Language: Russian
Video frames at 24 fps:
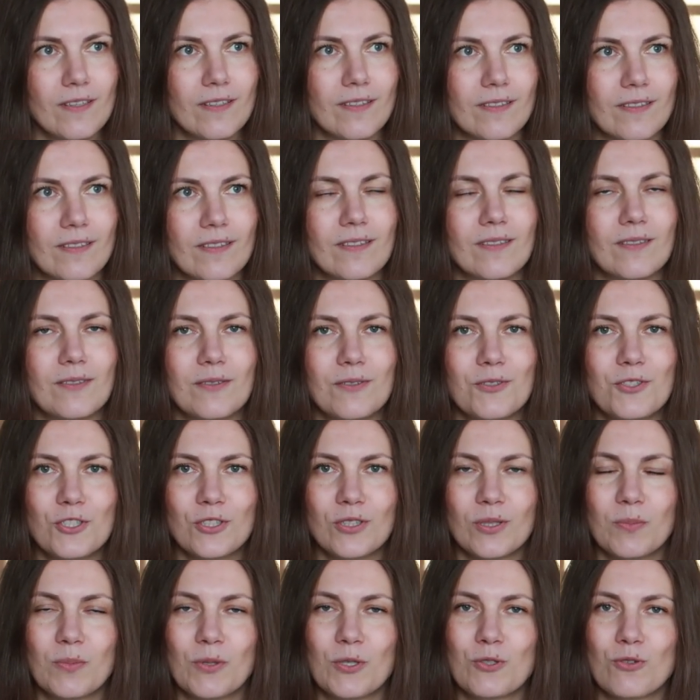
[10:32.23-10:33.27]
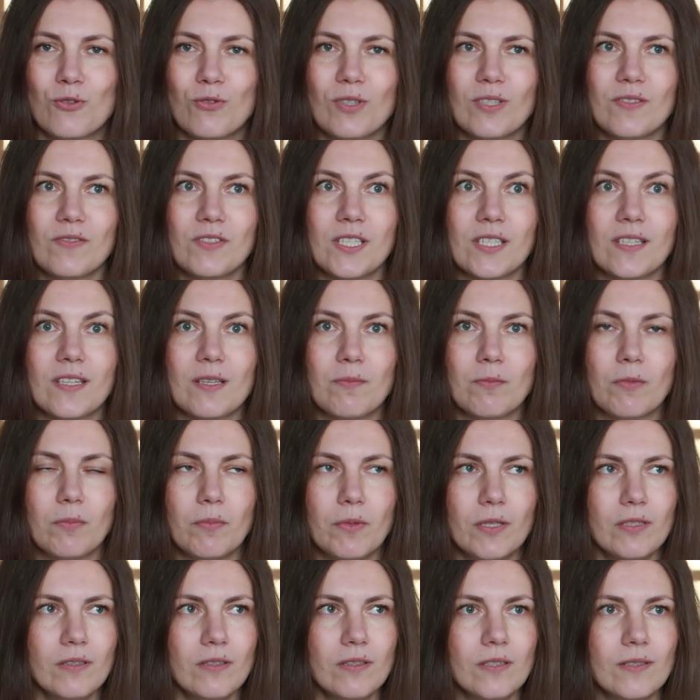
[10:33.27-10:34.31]
а, очень напряженные всякие
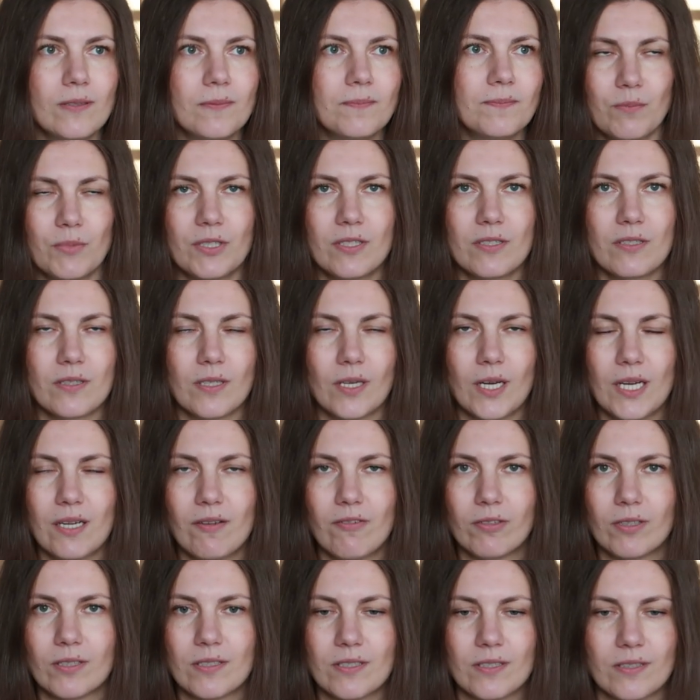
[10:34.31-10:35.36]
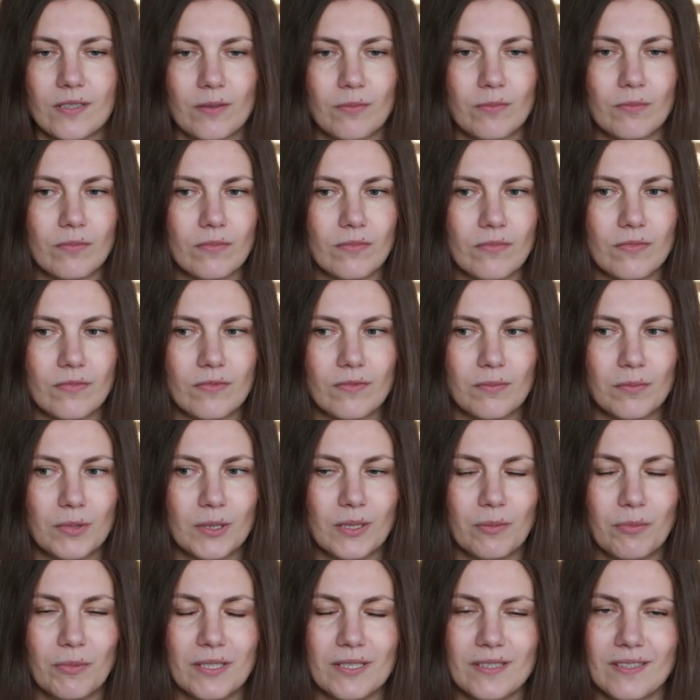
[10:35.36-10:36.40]
моменты. Перестраивалась там, было
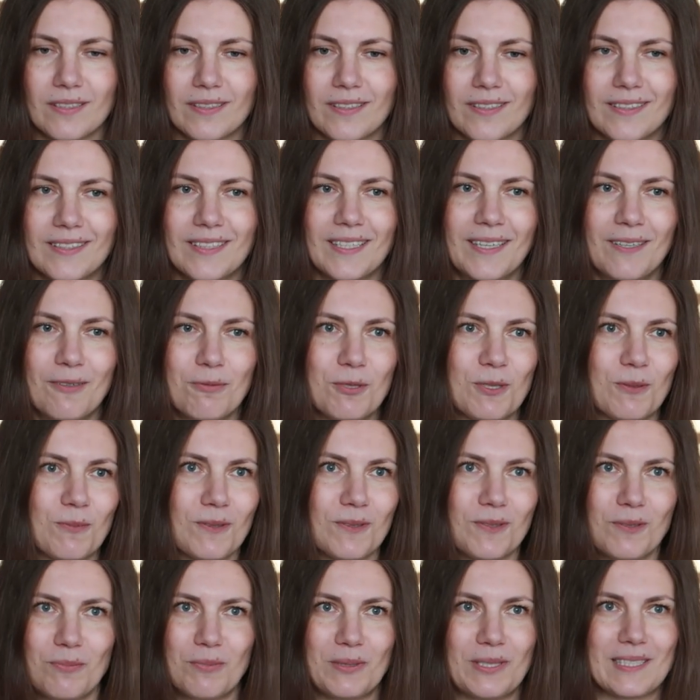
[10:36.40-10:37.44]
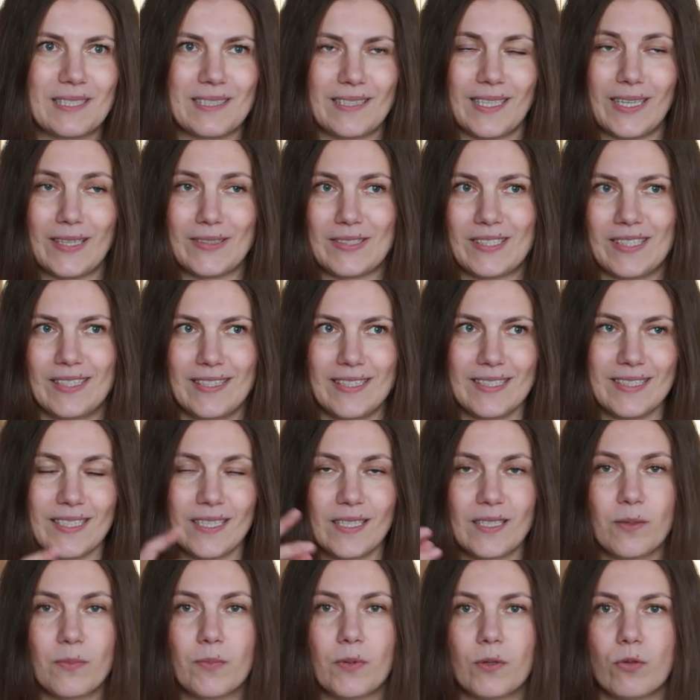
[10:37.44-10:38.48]
место, когда, в общем, надо перестраиваться
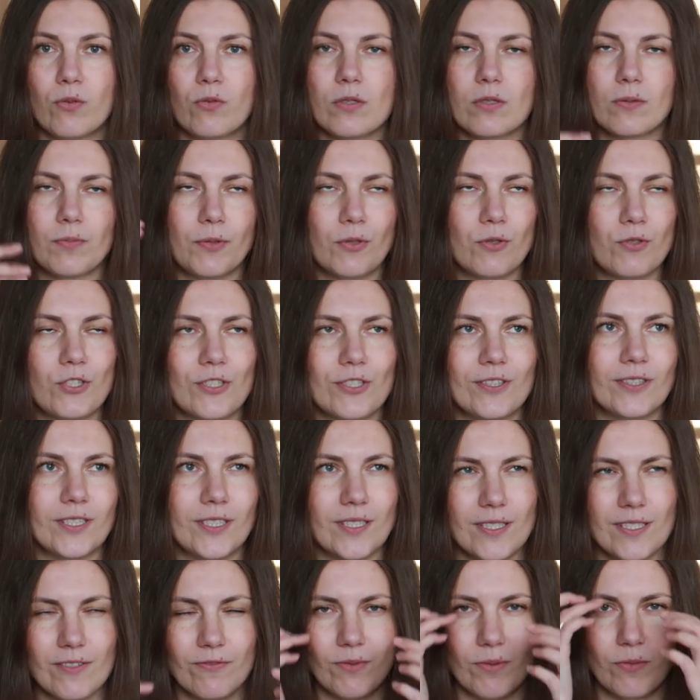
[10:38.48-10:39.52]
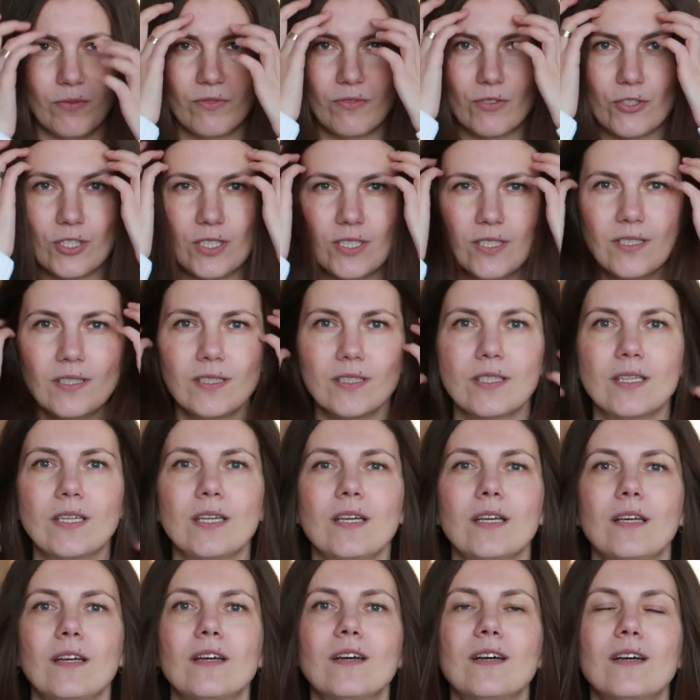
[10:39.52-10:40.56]
несколько полос при очень интенсивном движении
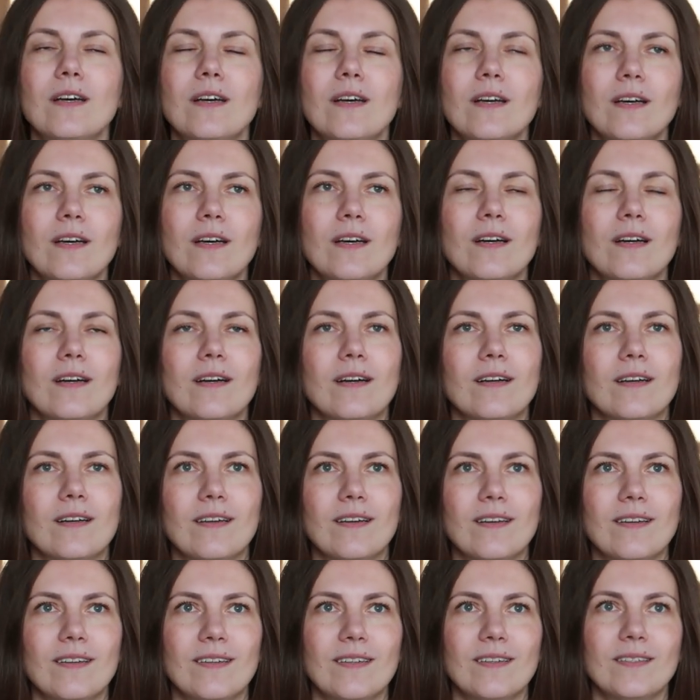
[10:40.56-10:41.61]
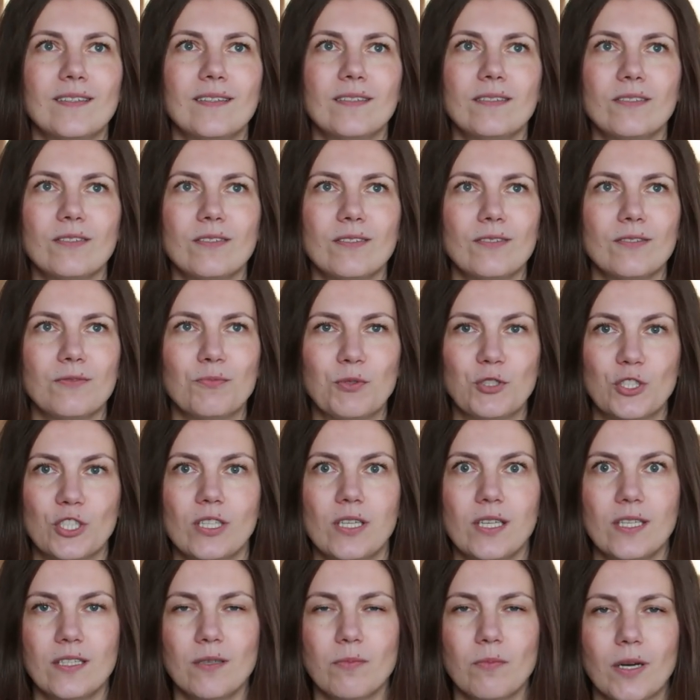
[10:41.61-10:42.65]
а,
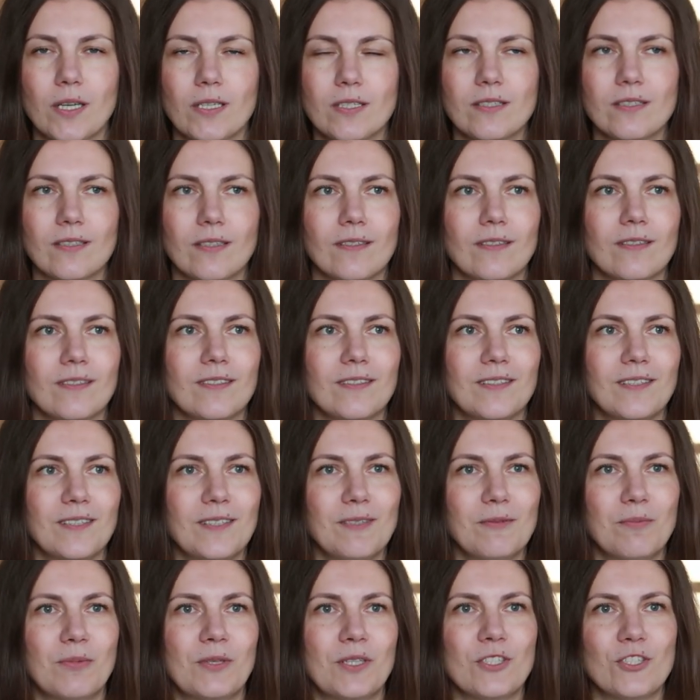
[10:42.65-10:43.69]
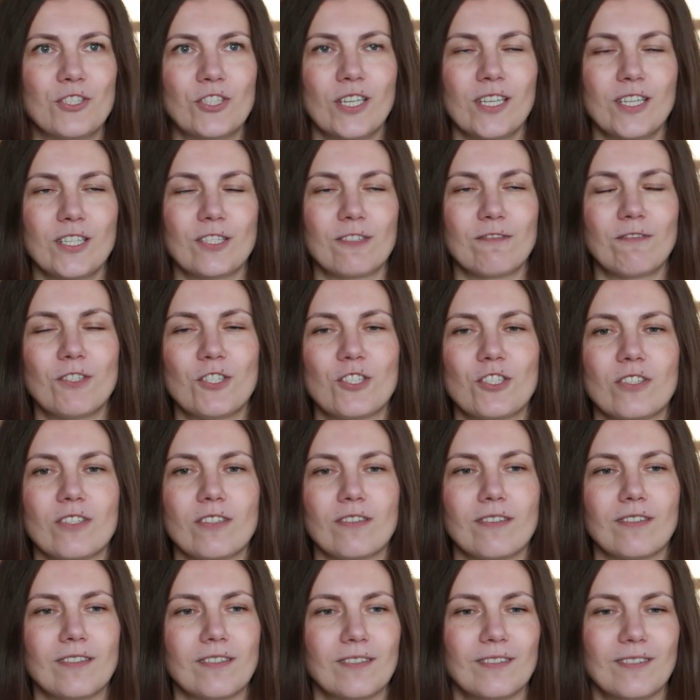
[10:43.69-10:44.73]
впечатлений масса. И приезжаешь
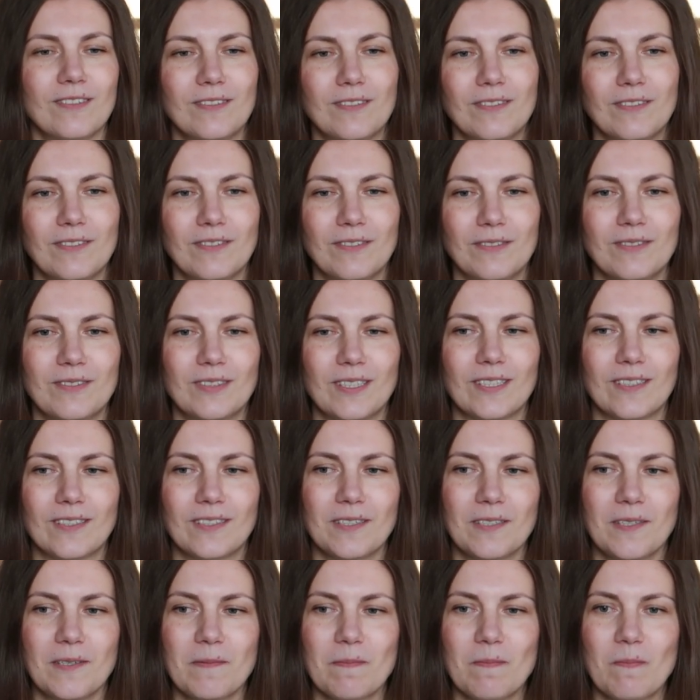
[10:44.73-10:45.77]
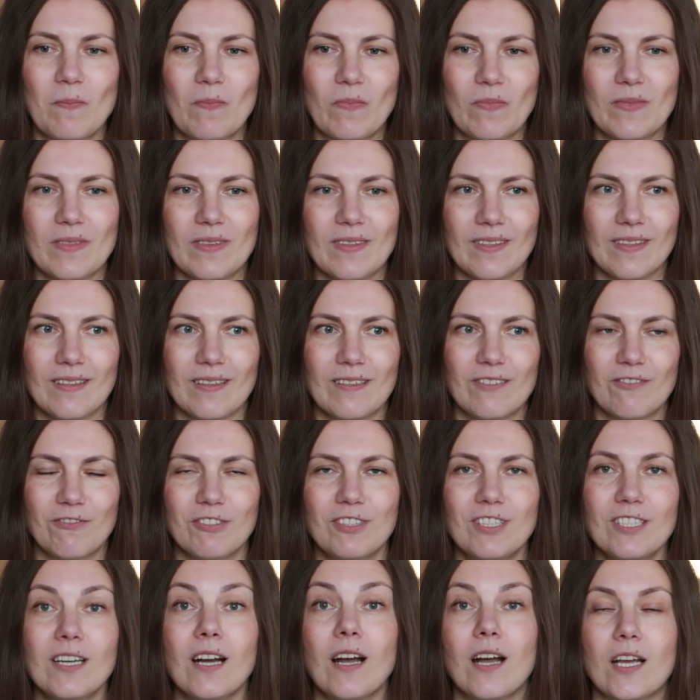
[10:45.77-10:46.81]
вечно э, так
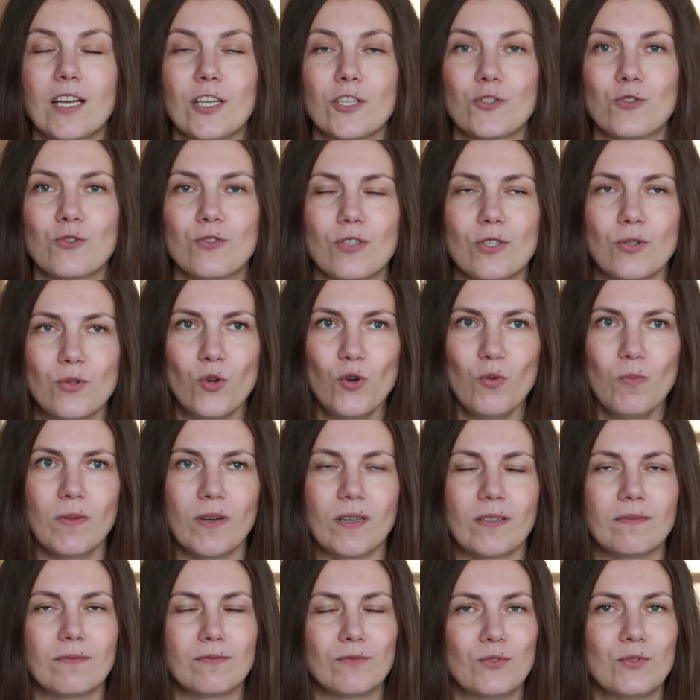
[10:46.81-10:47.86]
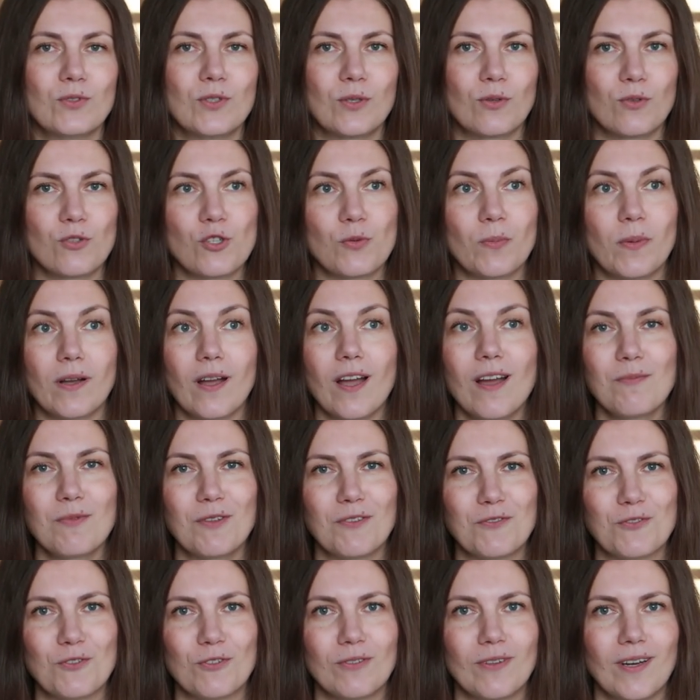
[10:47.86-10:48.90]
выдыхаешь уже дома. Ну, короче, пока мне
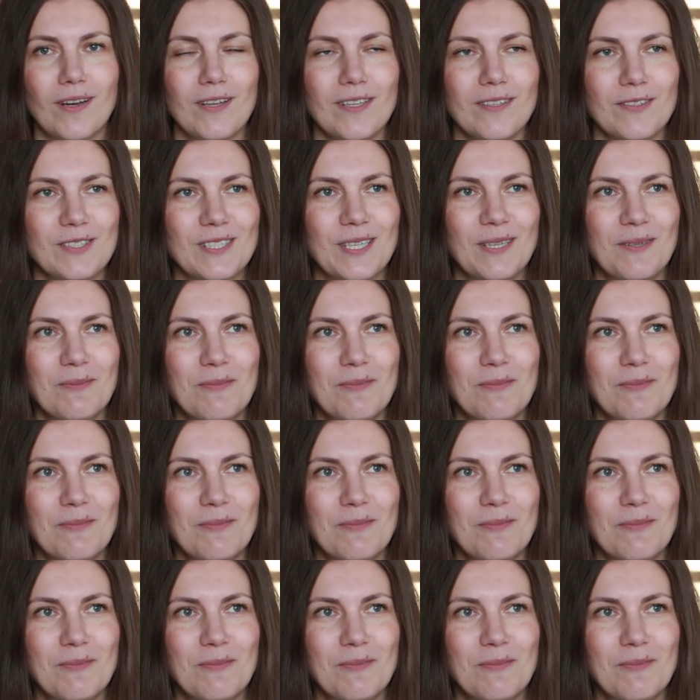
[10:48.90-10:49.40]
все нравится,